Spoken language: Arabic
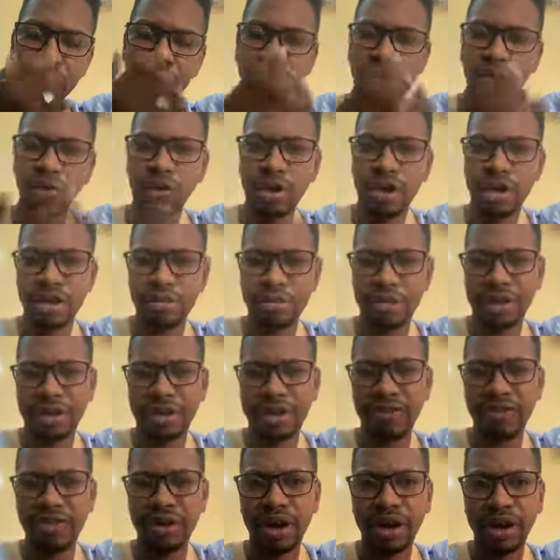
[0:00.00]
يقولوا يعني ما
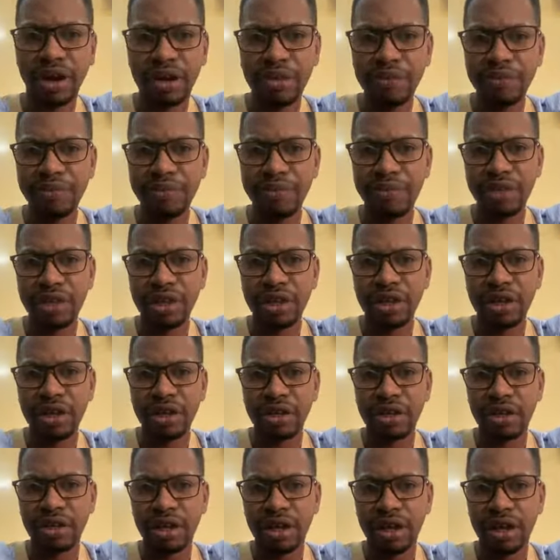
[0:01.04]
نرفعها
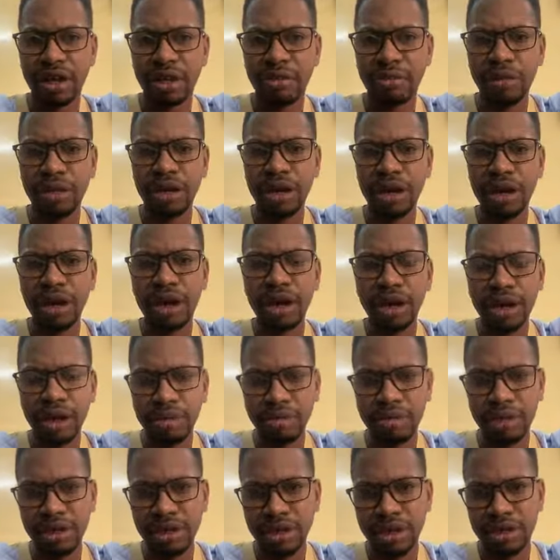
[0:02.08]
غير لي
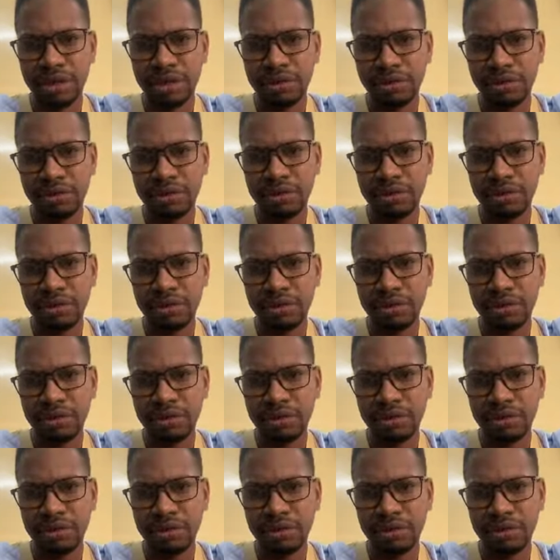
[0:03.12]
الأغلبية